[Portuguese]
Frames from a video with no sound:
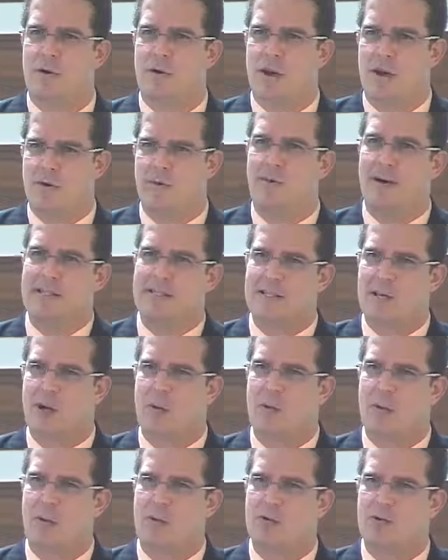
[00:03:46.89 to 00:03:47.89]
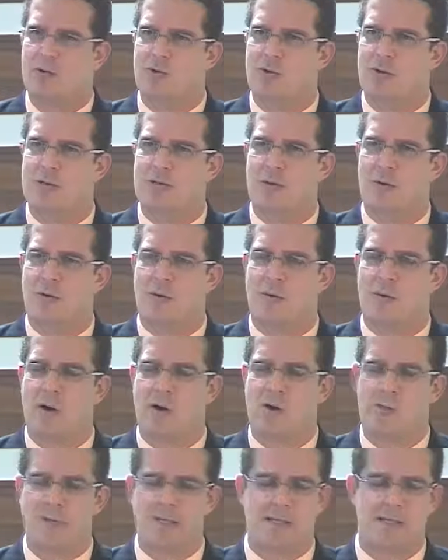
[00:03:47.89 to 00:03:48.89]
refazer uma constituição, uma
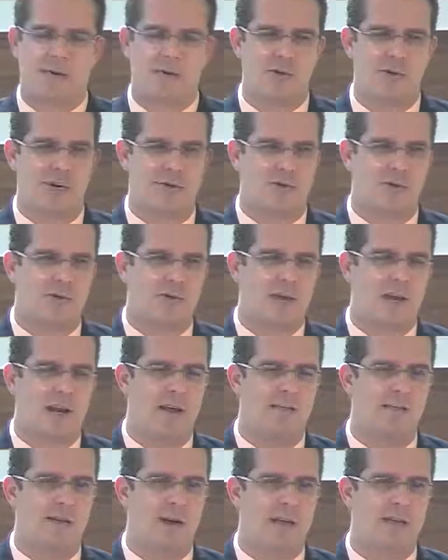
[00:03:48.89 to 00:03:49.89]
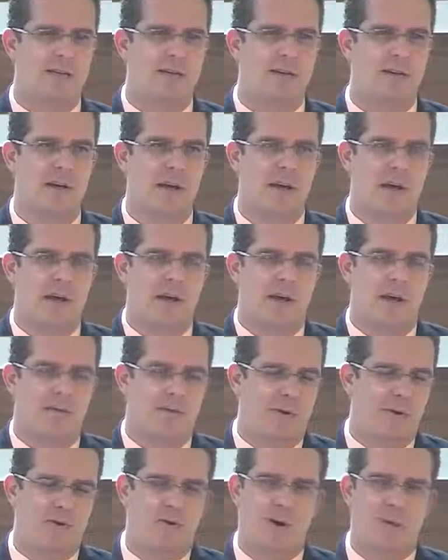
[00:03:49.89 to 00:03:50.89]
comissão de assuntos relevantes.
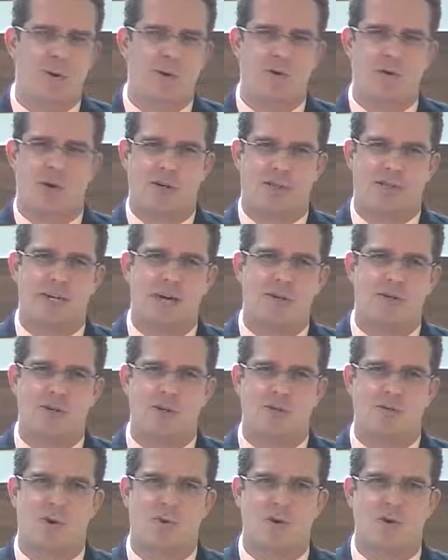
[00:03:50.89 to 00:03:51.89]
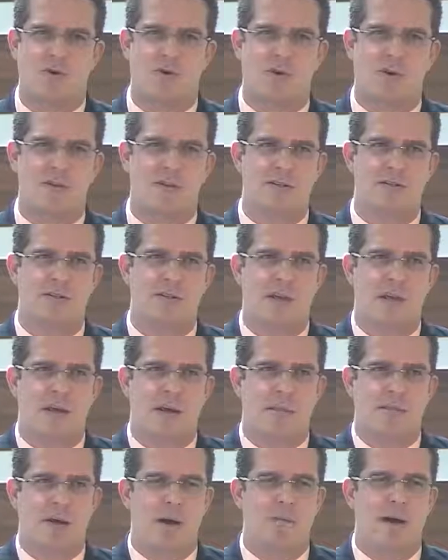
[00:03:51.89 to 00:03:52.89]
Efetivamente, nós temos as comissões
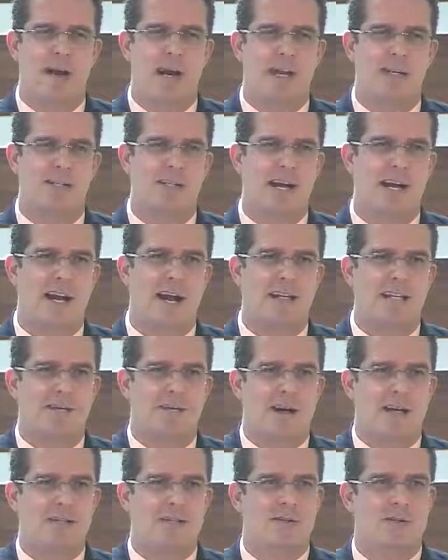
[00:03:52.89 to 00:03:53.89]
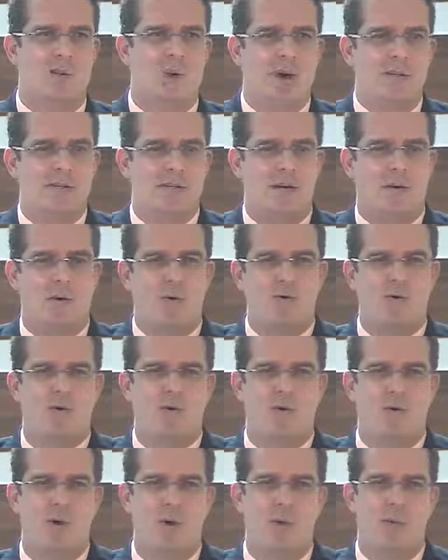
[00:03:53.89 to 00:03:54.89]
permanentes na casa, mas quando se
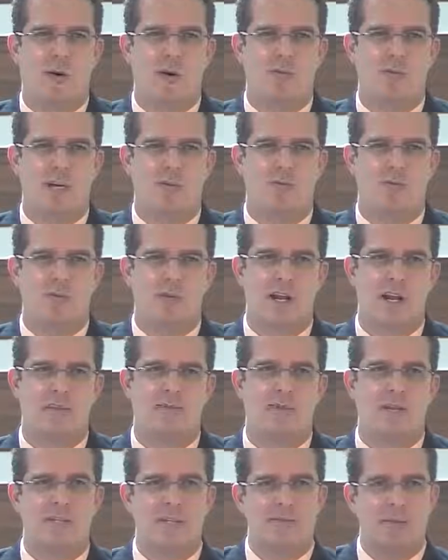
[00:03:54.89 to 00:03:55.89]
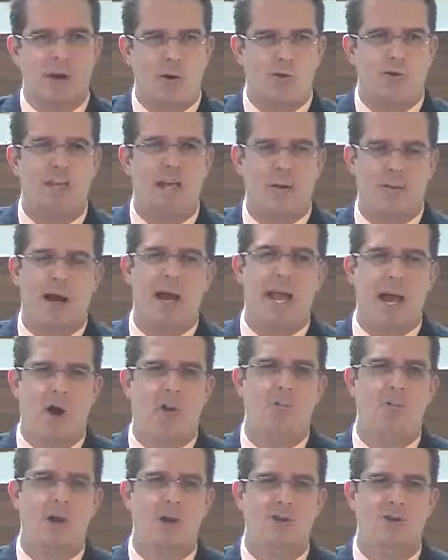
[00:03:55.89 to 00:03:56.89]
constitui uma de assuntos relevantes é porque é um tema
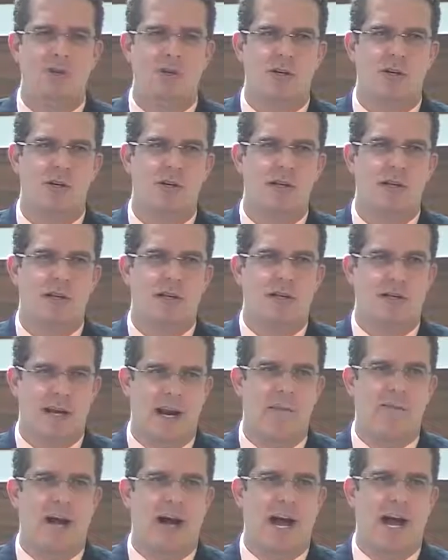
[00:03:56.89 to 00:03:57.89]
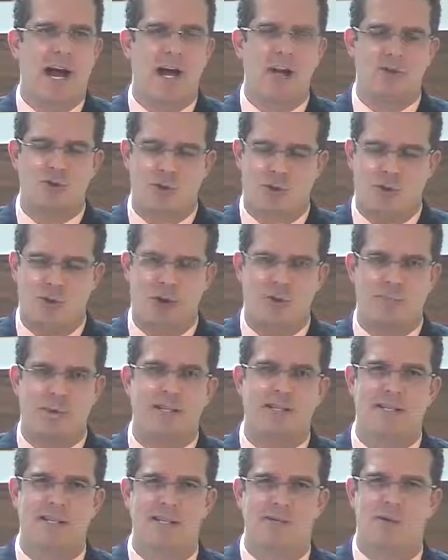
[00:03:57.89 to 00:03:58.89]
realmente dramático, que
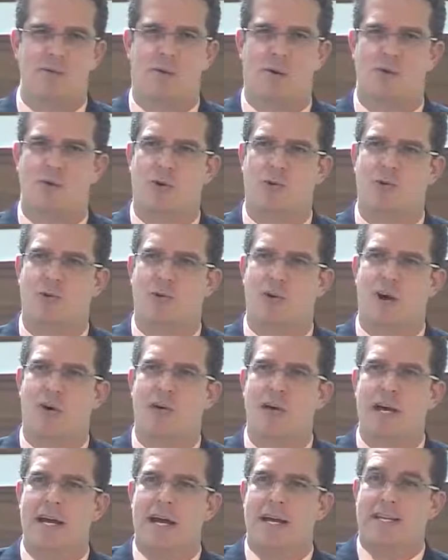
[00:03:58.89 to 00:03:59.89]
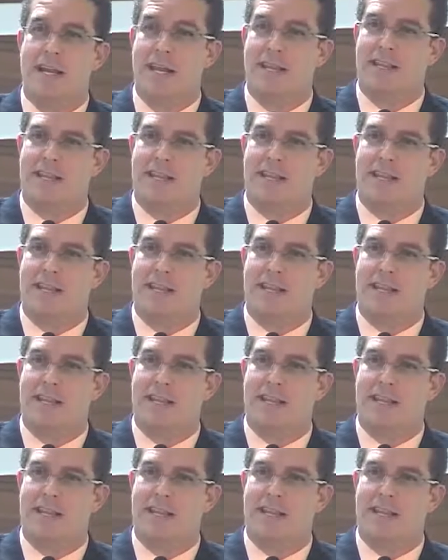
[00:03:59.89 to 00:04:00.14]
precisa de uma solução, tem